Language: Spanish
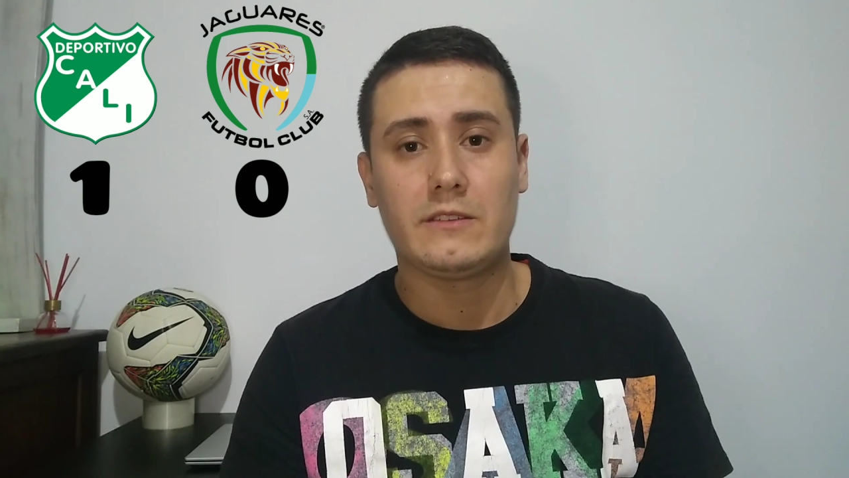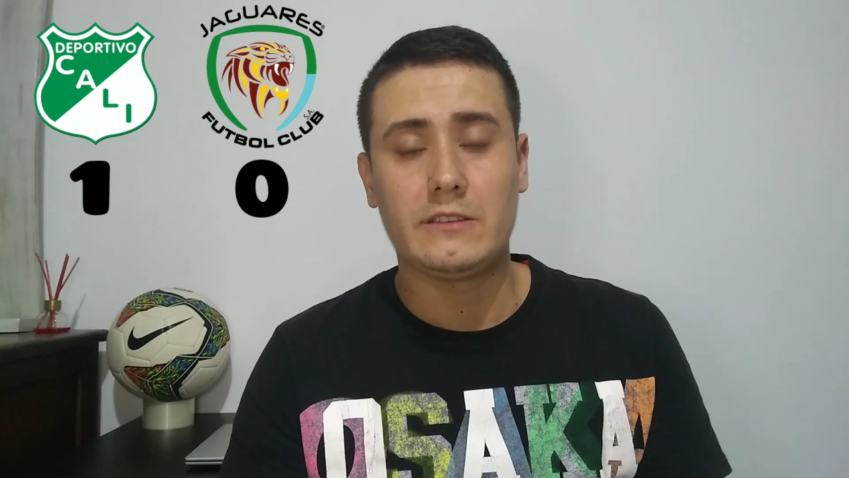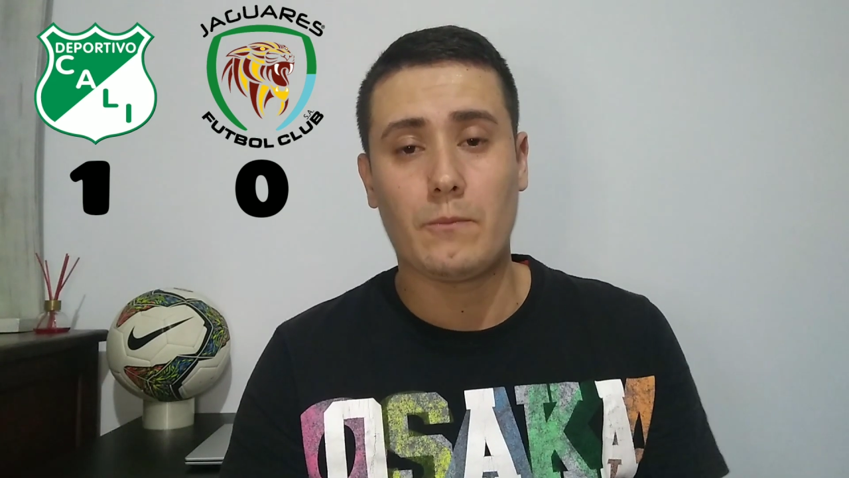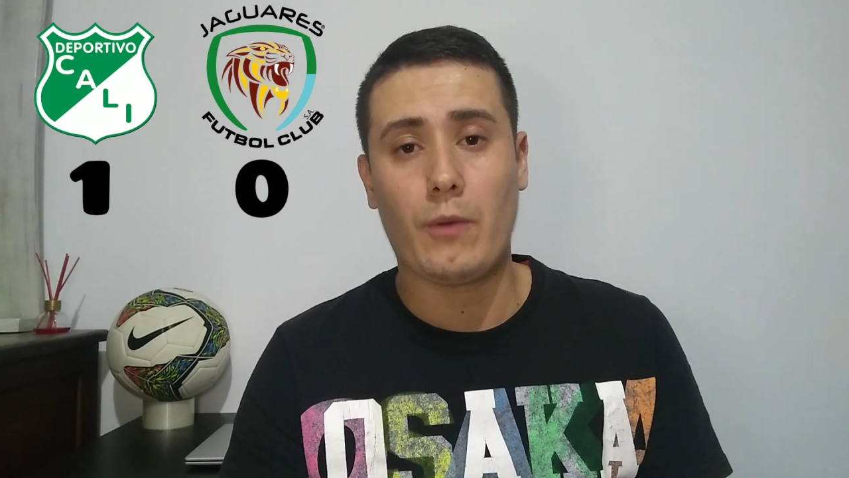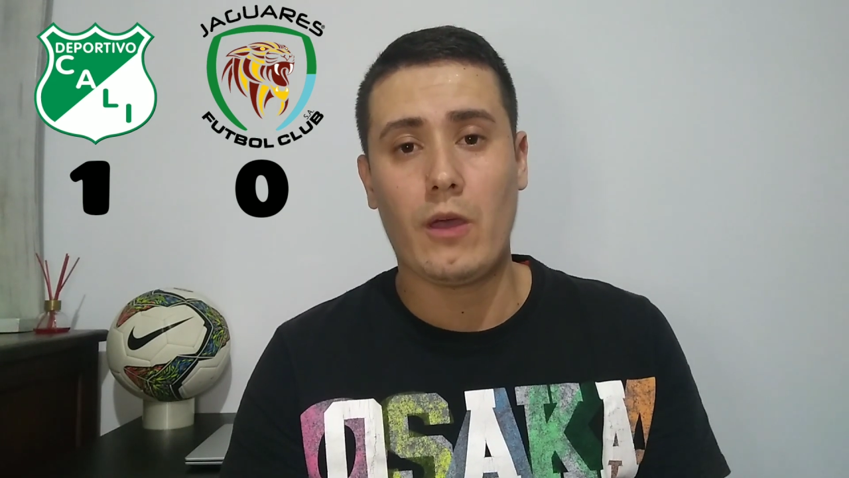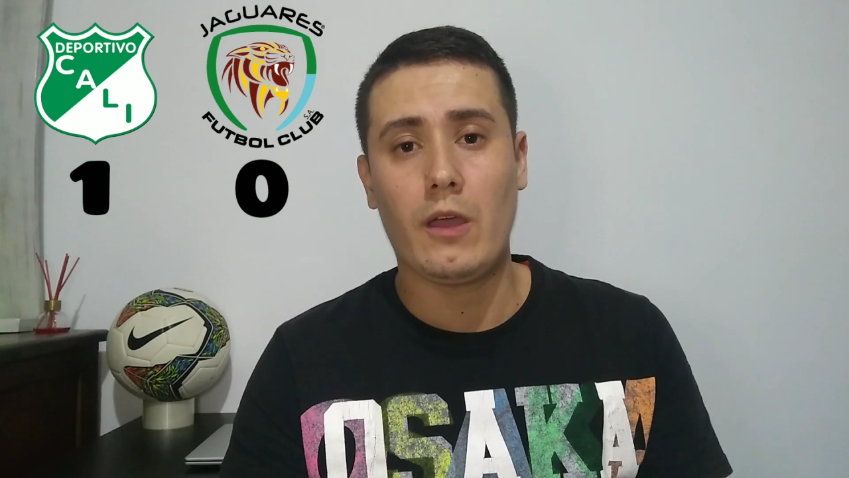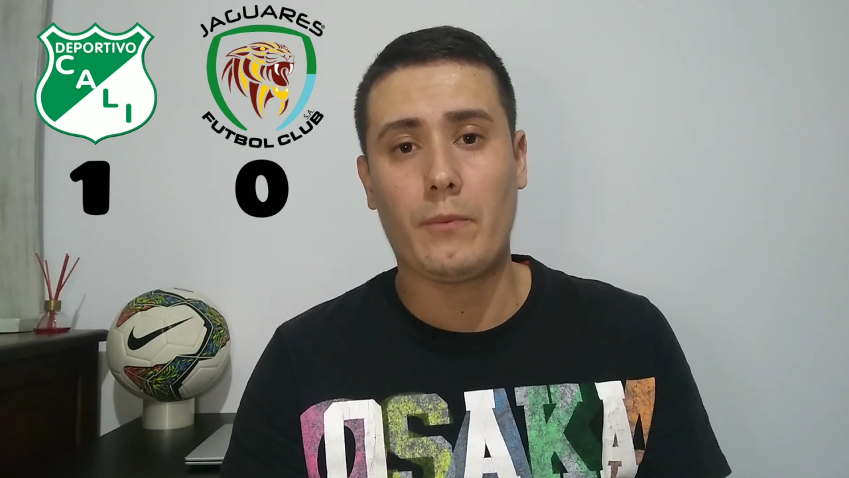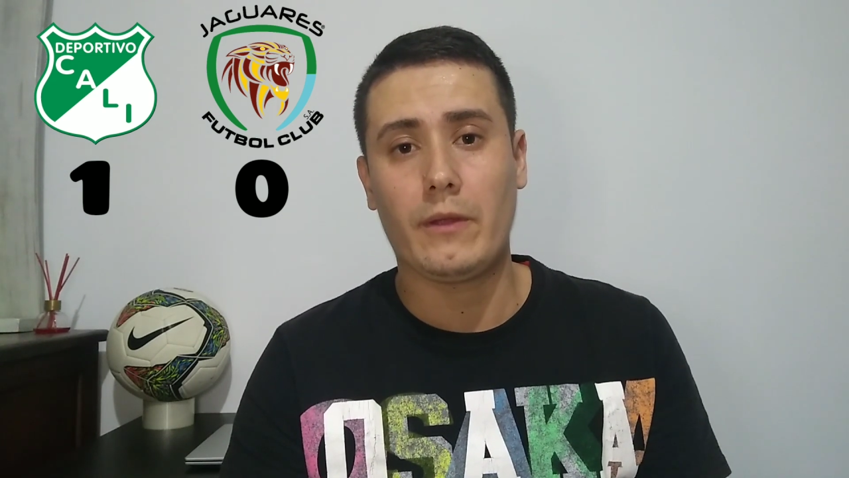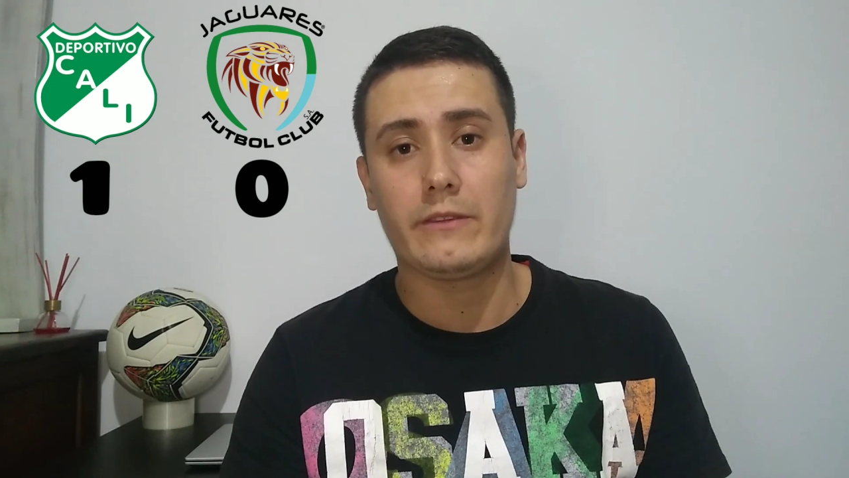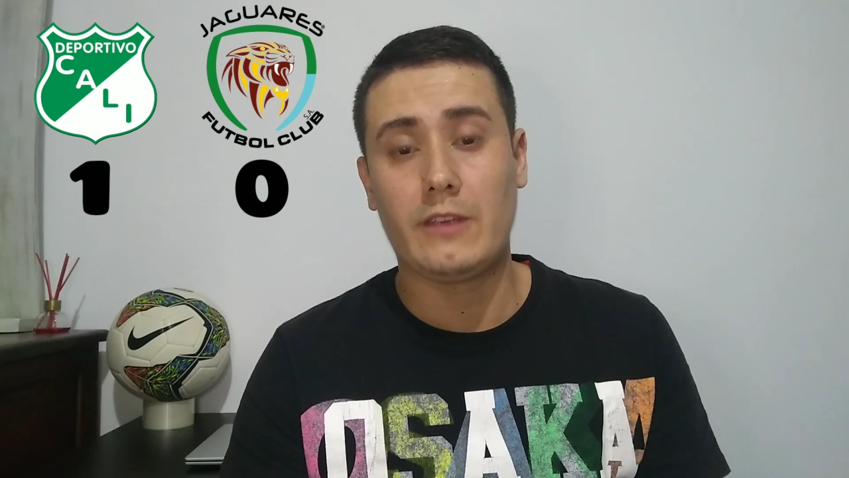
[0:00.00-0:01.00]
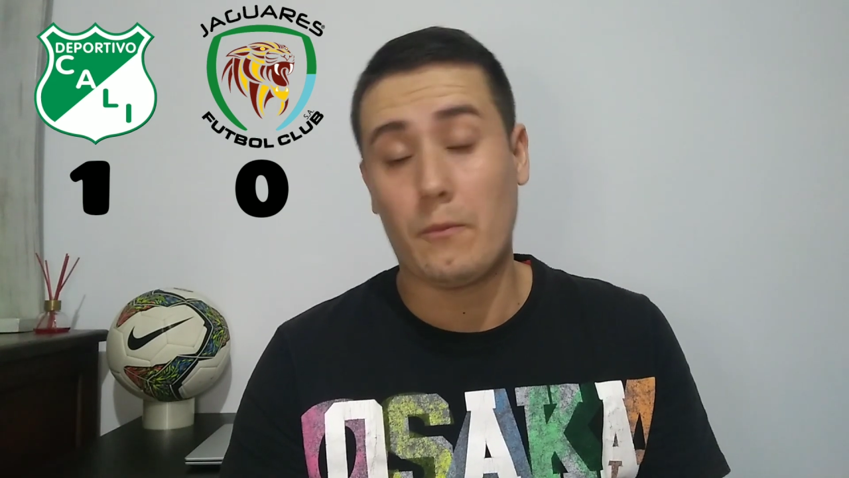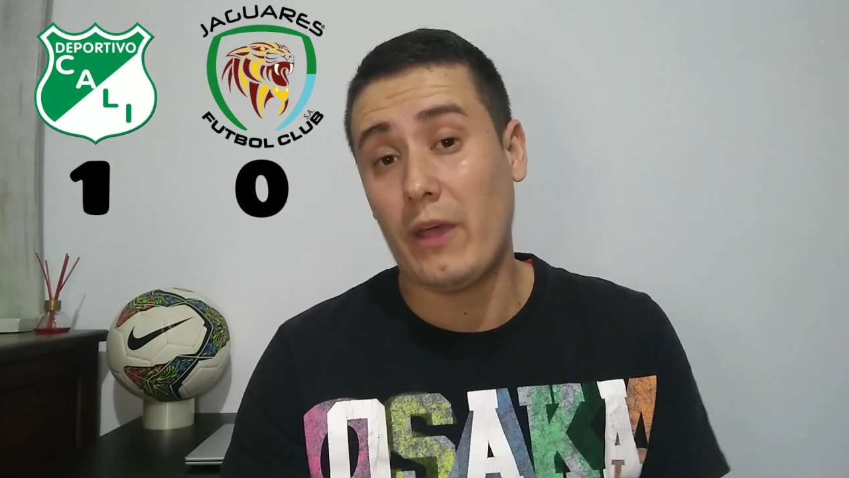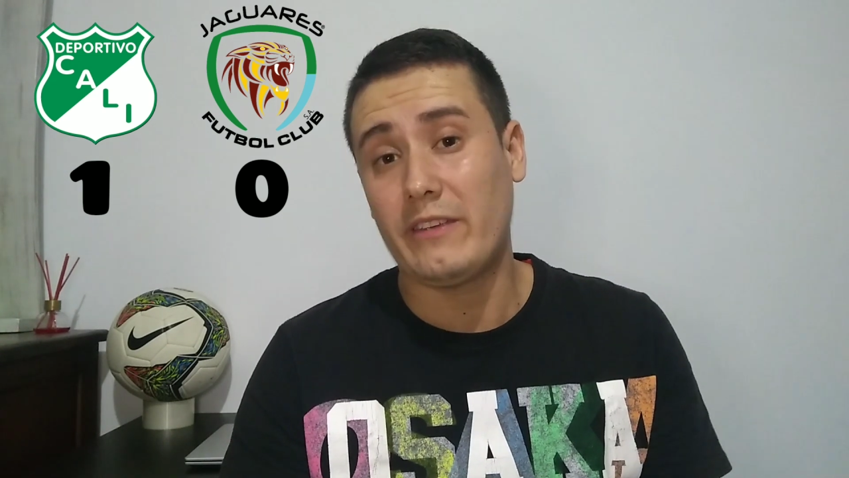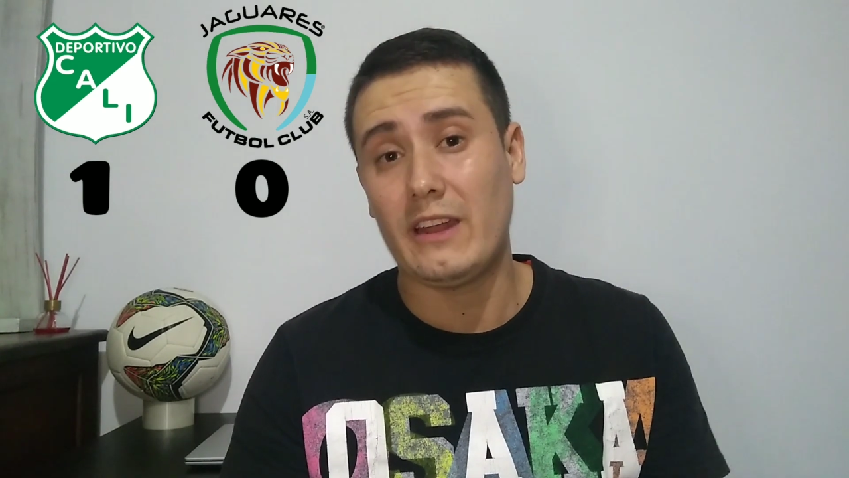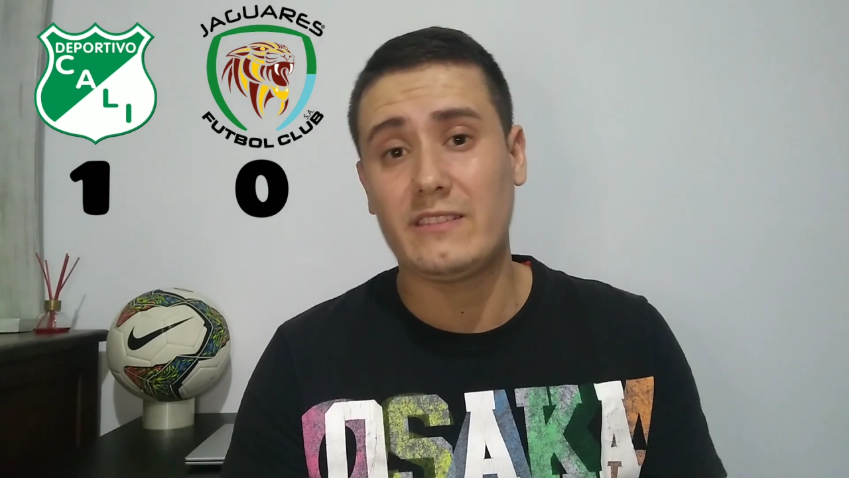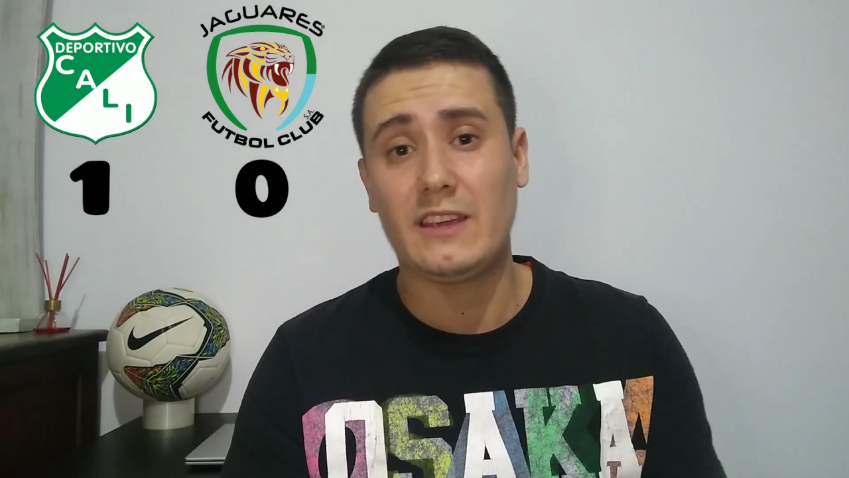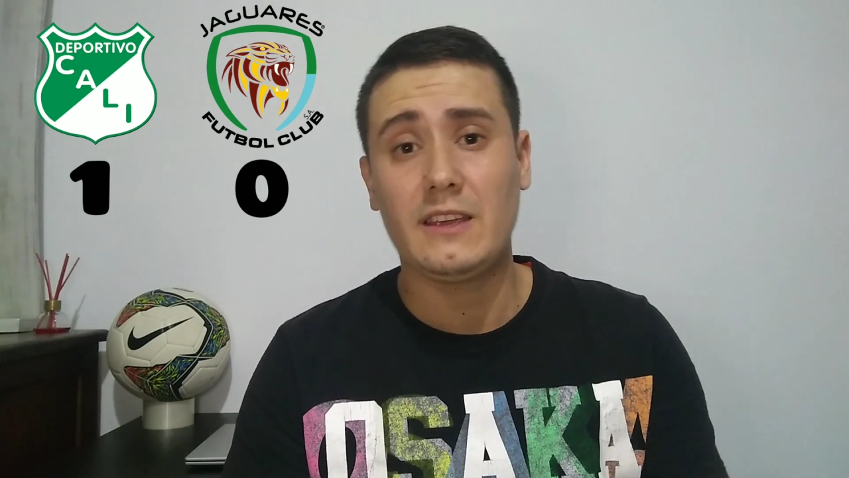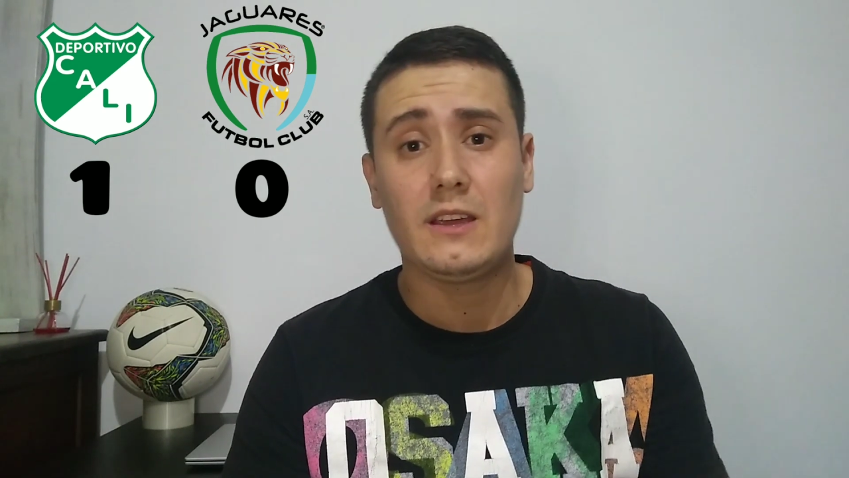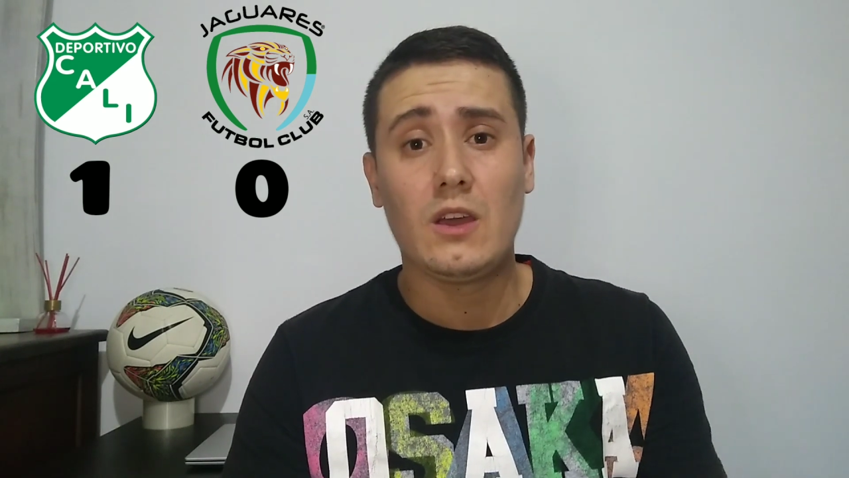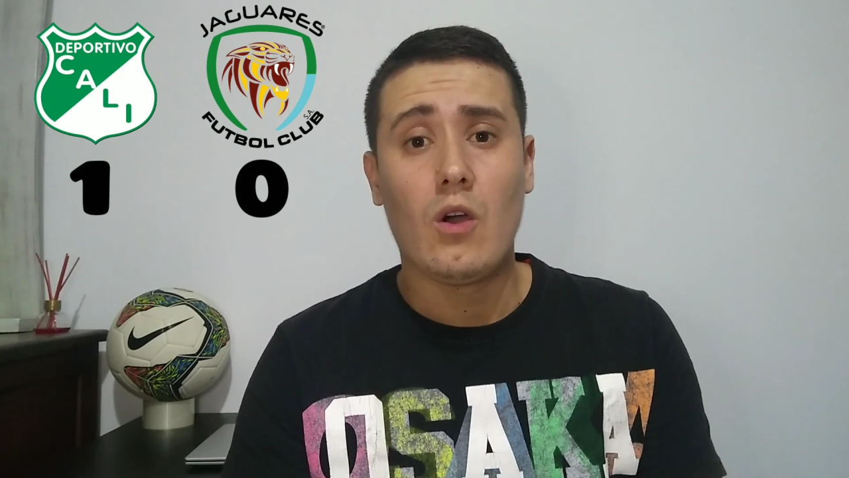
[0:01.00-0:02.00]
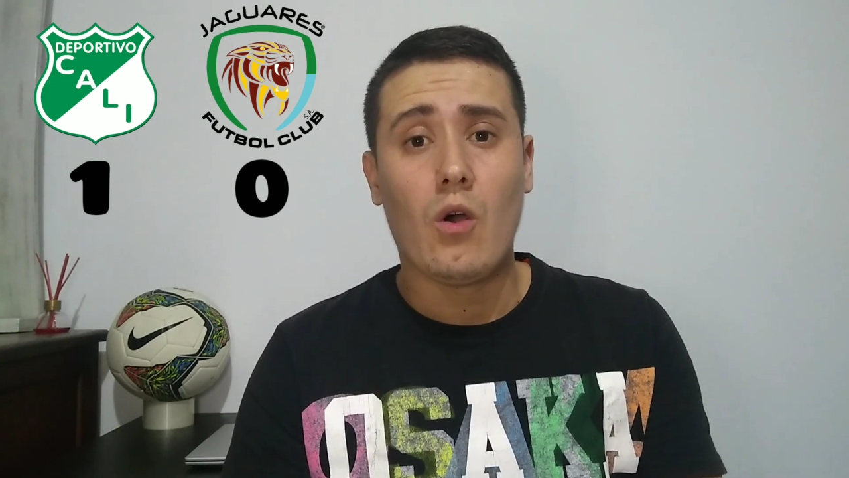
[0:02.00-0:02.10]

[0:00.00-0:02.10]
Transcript: si se puede, pues, se puede decir así,